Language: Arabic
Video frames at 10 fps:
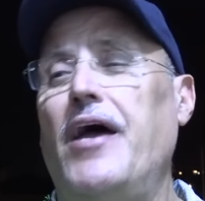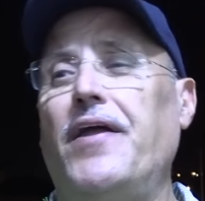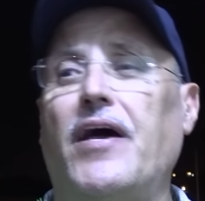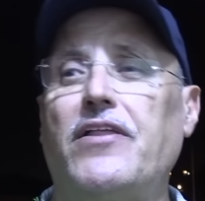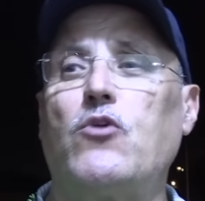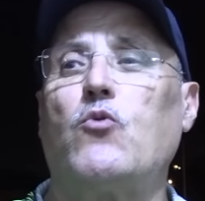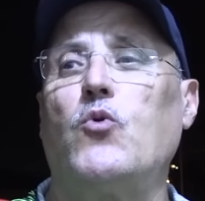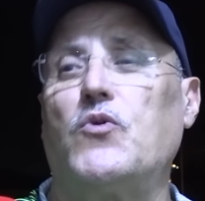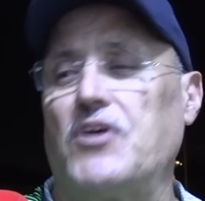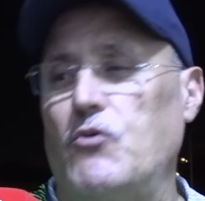حنا غادي
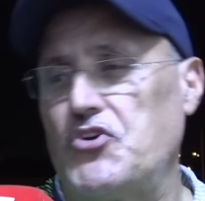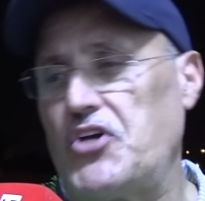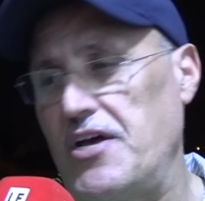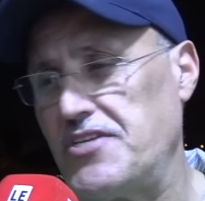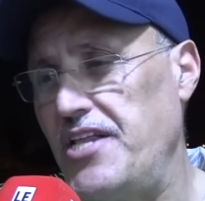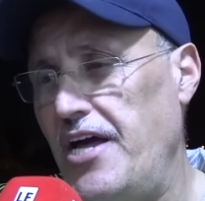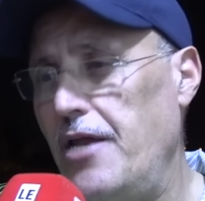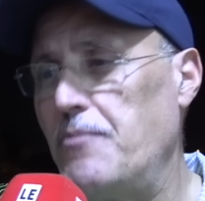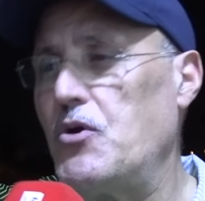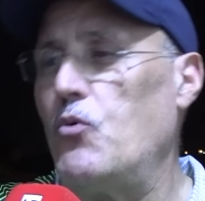نقولوا تا واش كاس
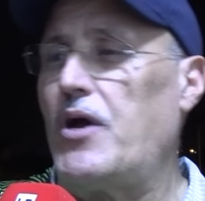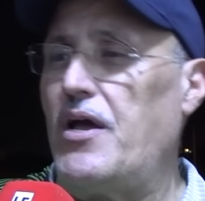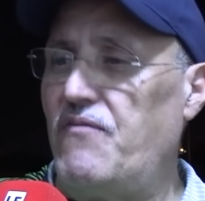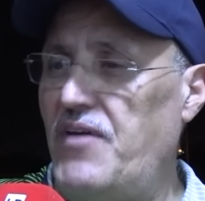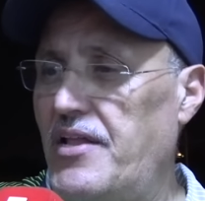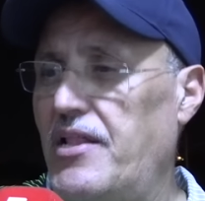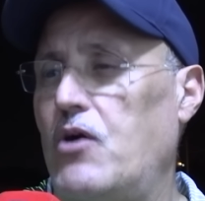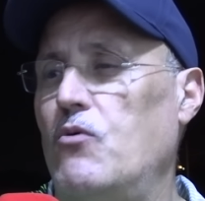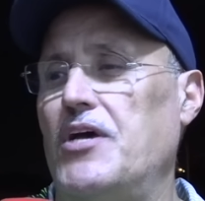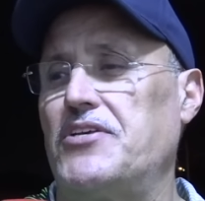العالم تا كان فيه هذه
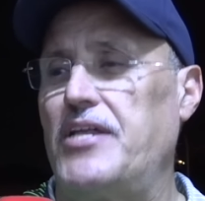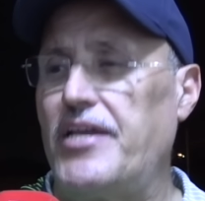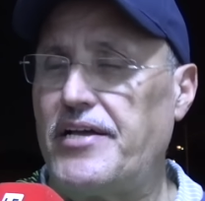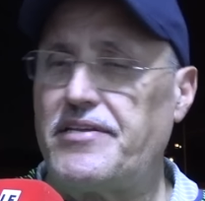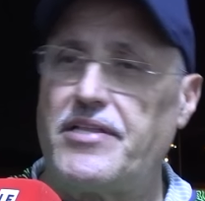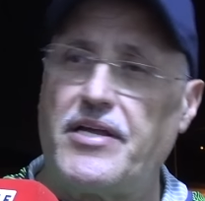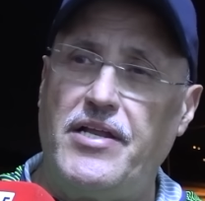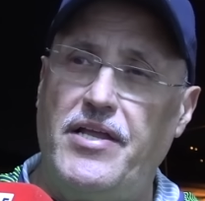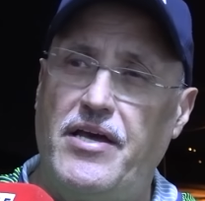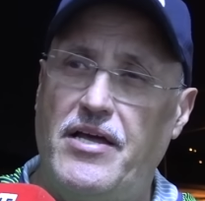الكولاسه اللي كتهضر
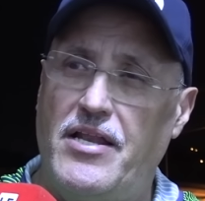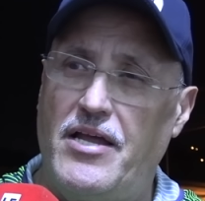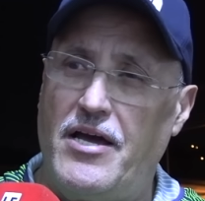عليه